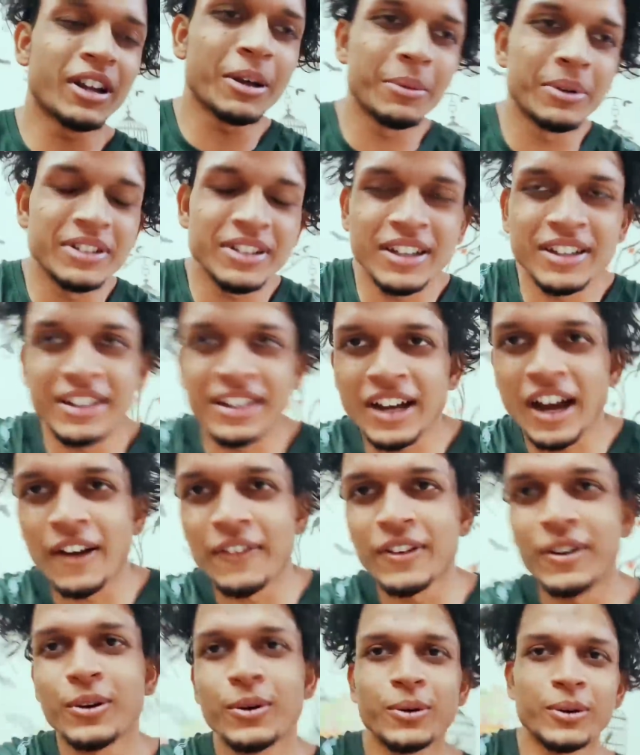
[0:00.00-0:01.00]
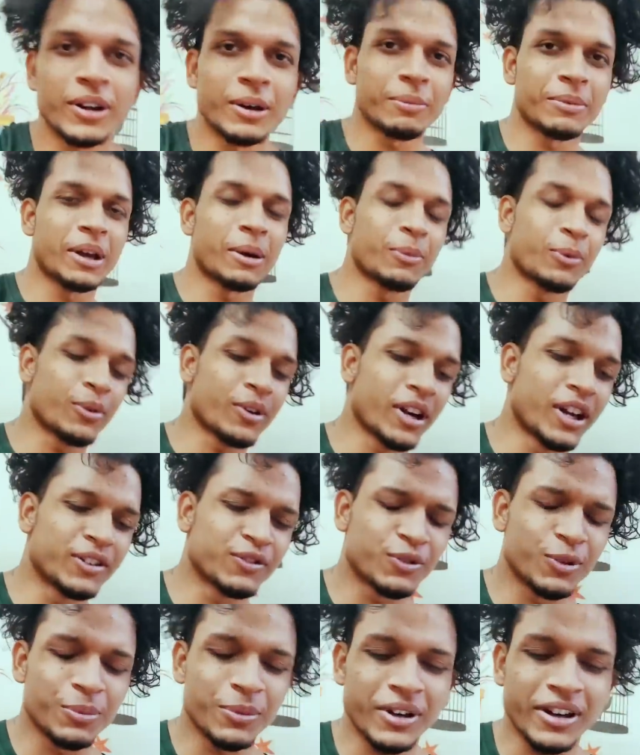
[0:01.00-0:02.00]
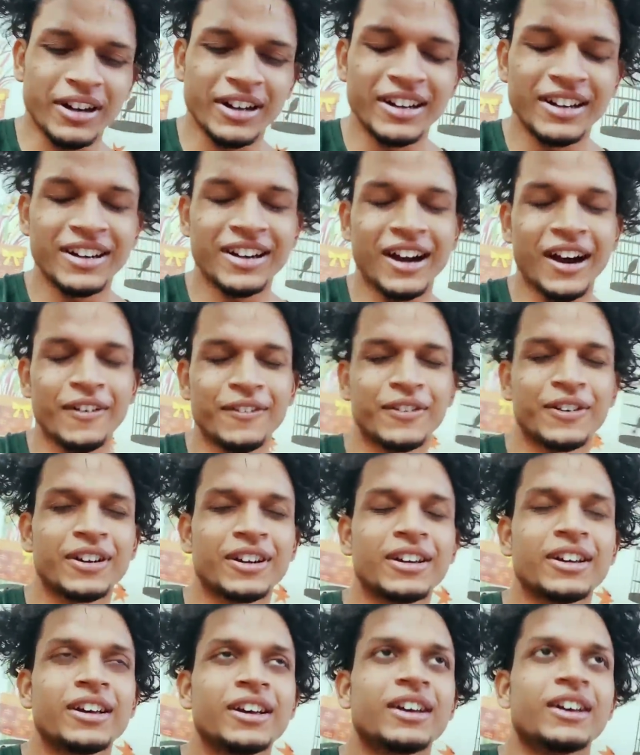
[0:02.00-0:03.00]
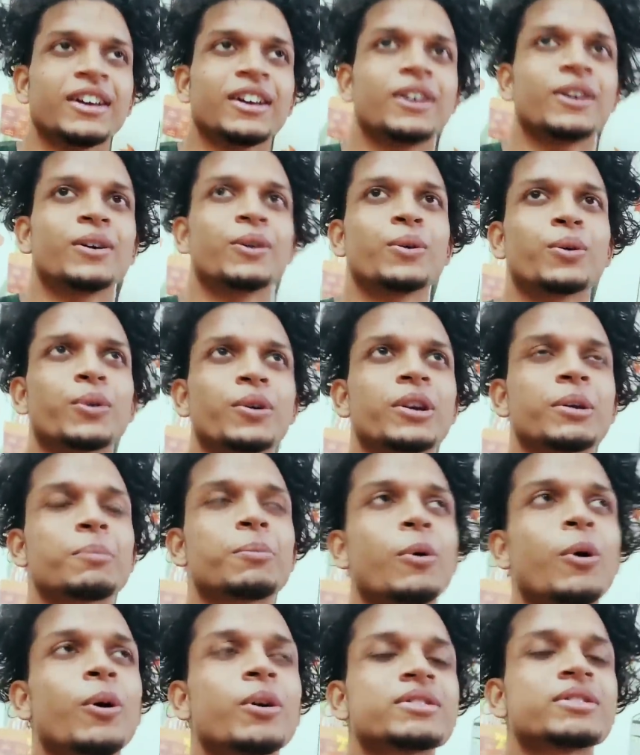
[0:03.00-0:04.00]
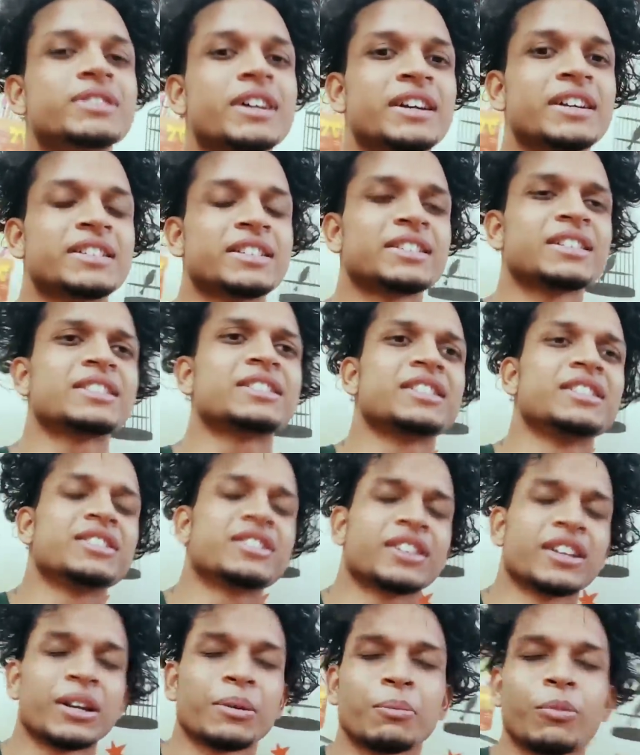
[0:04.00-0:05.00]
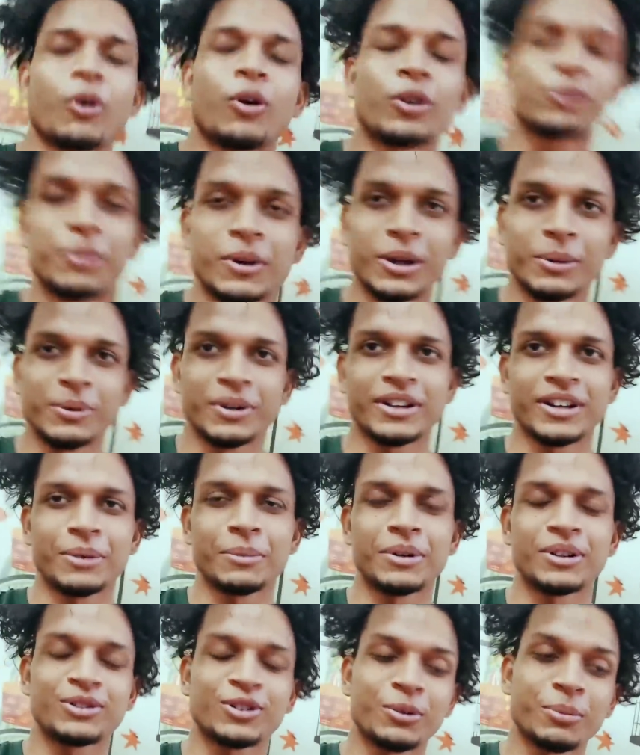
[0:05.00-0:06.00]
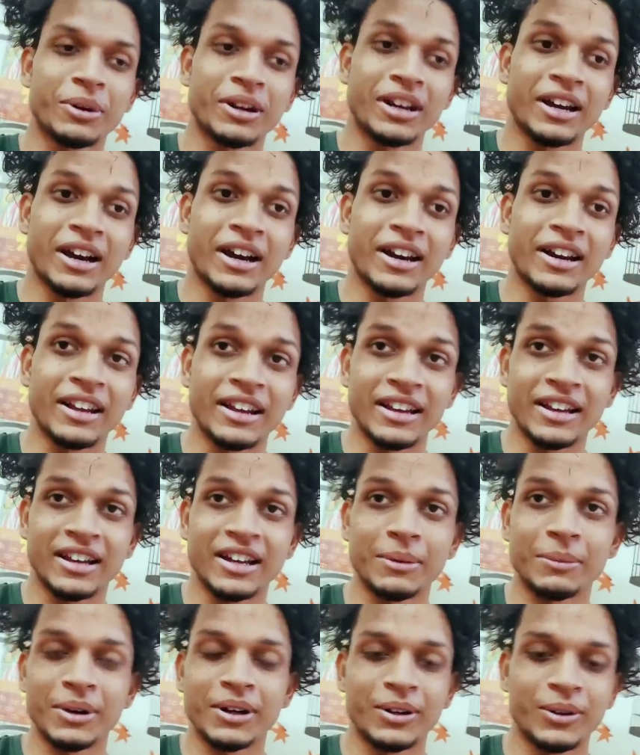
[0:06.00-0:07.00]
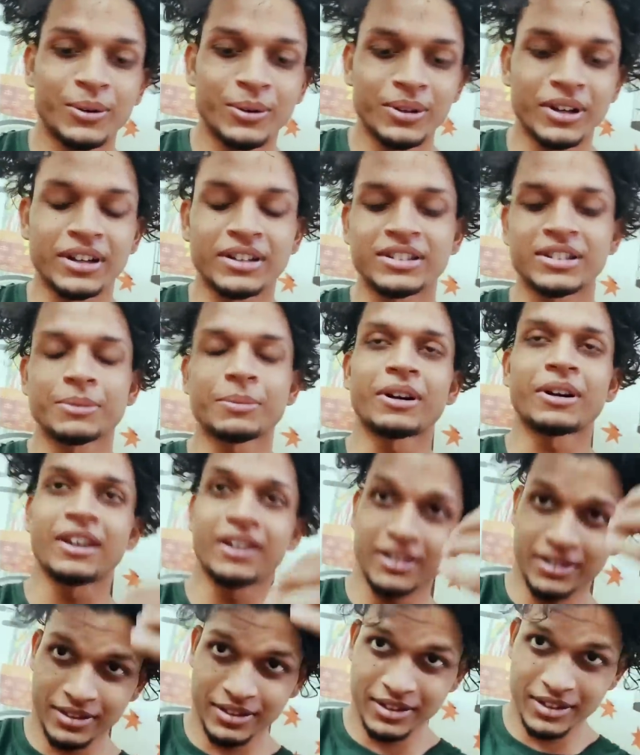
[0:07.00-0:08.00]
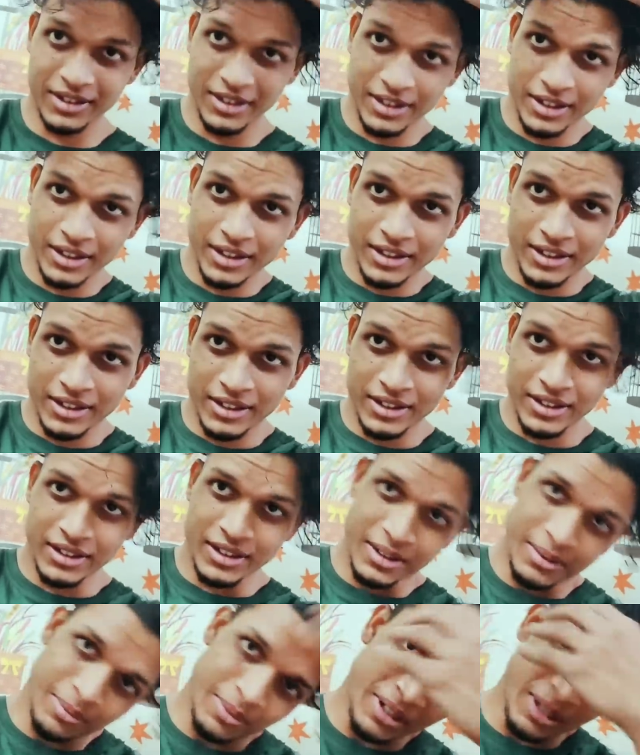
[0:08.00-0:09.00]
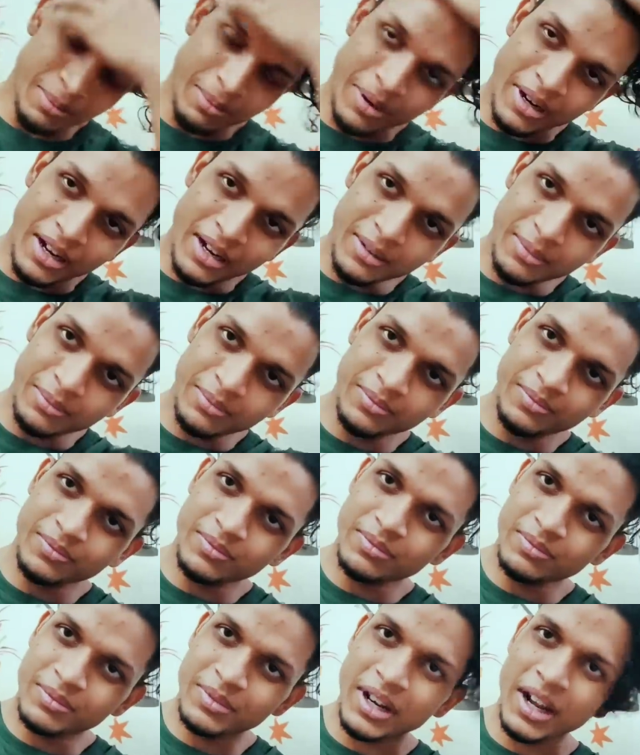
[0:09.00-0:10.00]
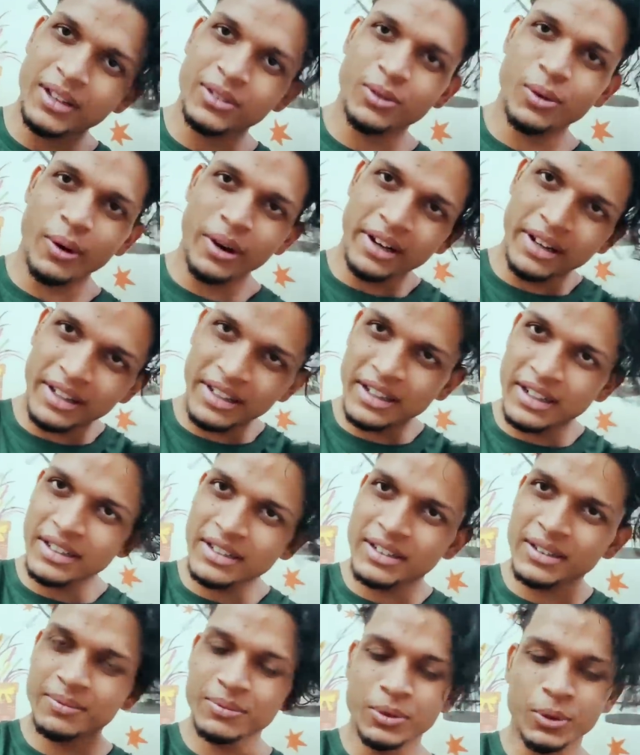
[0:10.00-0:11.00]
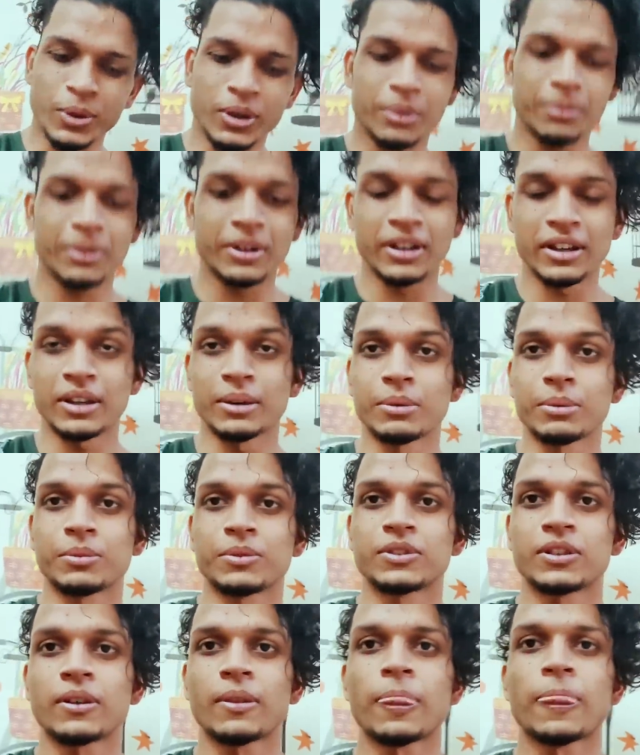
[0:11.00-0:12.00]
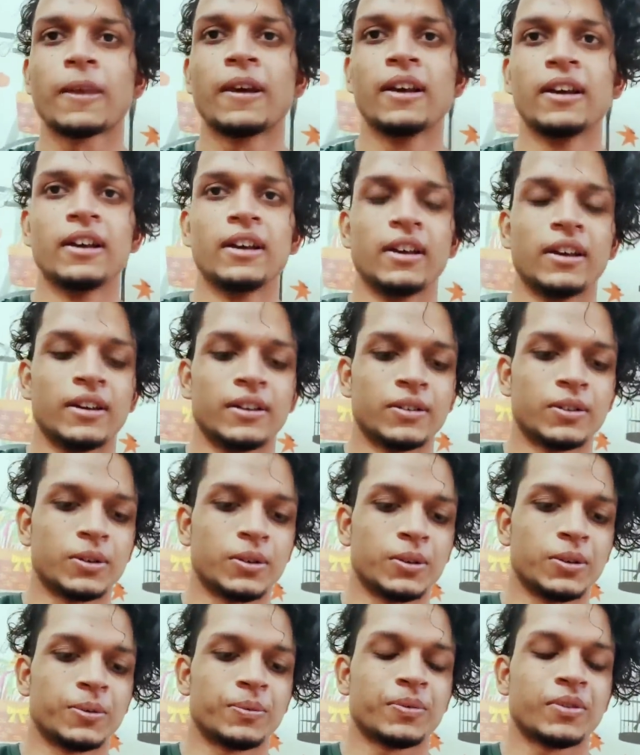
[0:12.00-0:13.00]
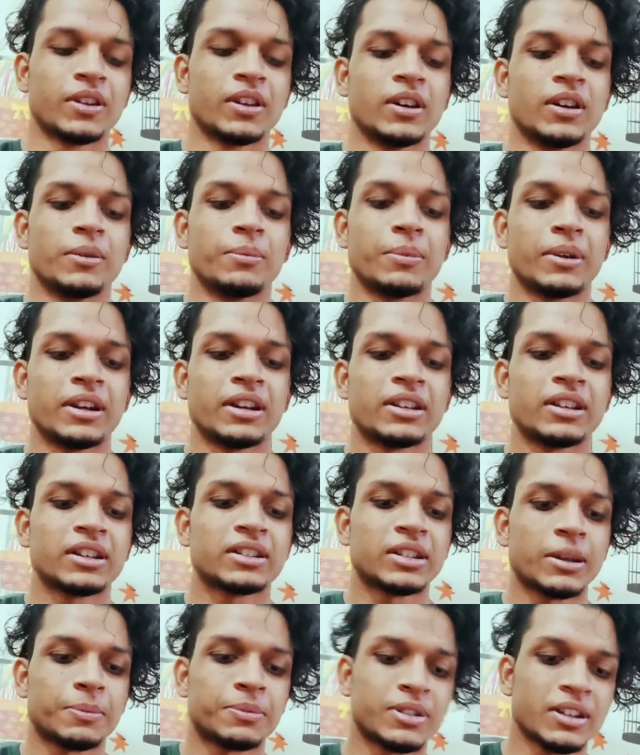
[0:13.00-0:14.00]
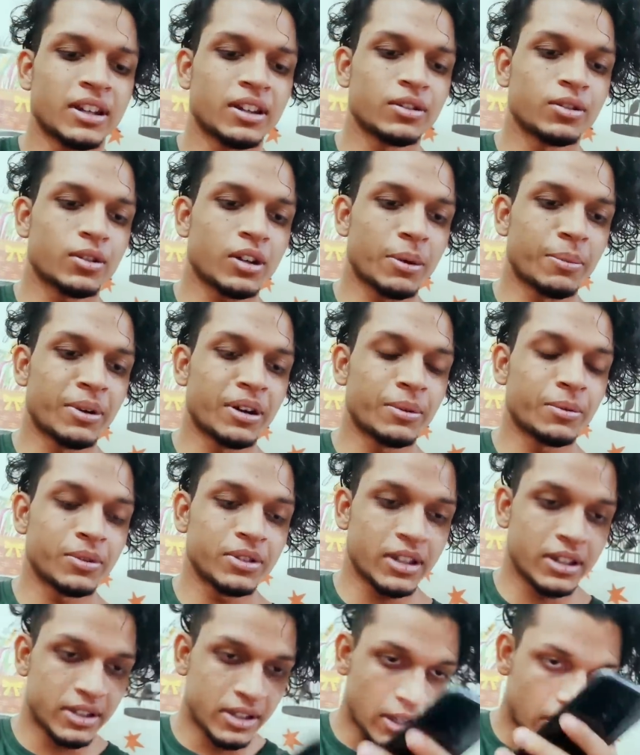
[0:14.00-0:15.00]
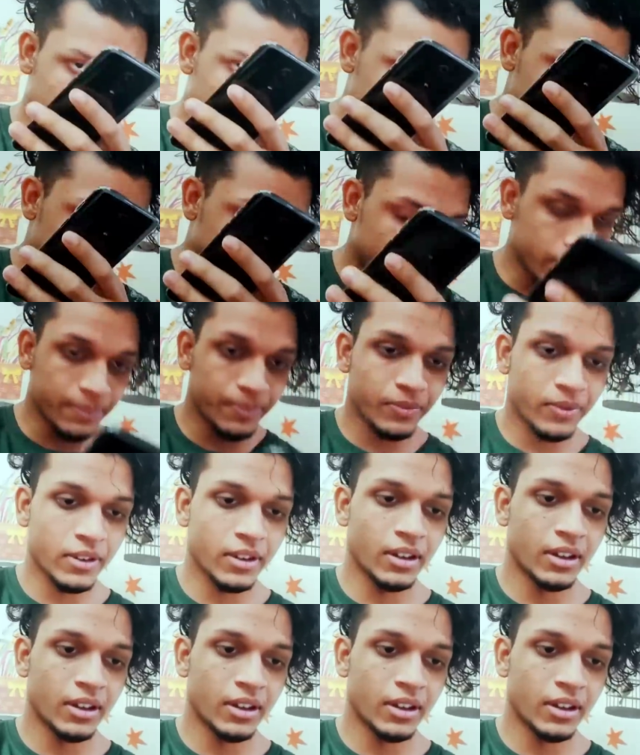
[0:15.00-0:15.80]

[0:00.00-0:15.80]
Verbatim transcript: प्यारे कमेंट्स आए थे काफ़ी लोगों ने अपने आप को ट्रांसफॉर्म कर लिया काफ़ी लोगों ने बहुत सारी चीज़ें चेंज करी बहुत बड़े बड़े कमेंट्स और मैंने हर एक कमेंट को ढंग से पढ़ा है ये मेरे बाल रात को ऑयलिंग करी थी धोने पड़ेंगे अभी मुझे तो मैंने एक सबसे ज़्यादा जो कमेंट मुझे अच्छा लगा था